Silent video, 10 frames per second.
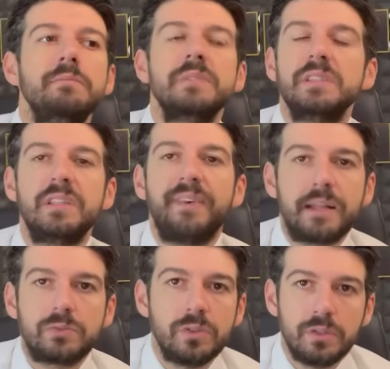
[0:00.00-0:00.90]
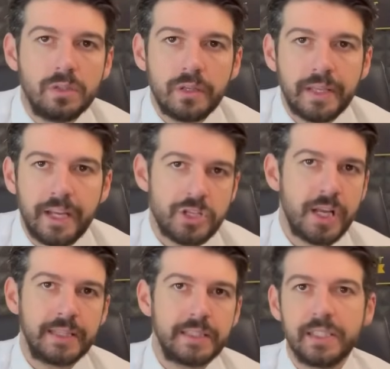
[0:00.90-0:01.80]
Di fatto eh, gli
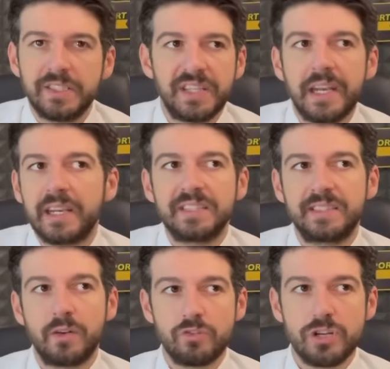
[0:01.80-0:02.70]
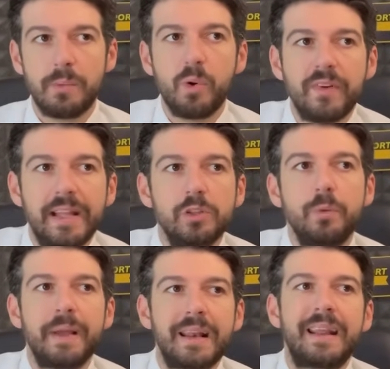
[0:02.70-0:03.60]
agenti di Screener si stanno già muovendo
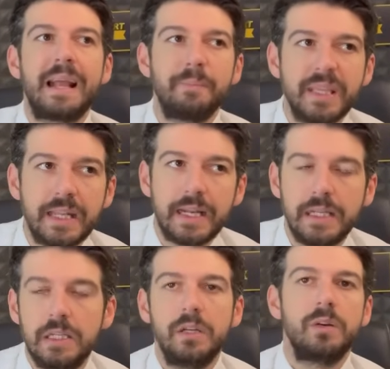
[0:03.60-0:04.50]
per capire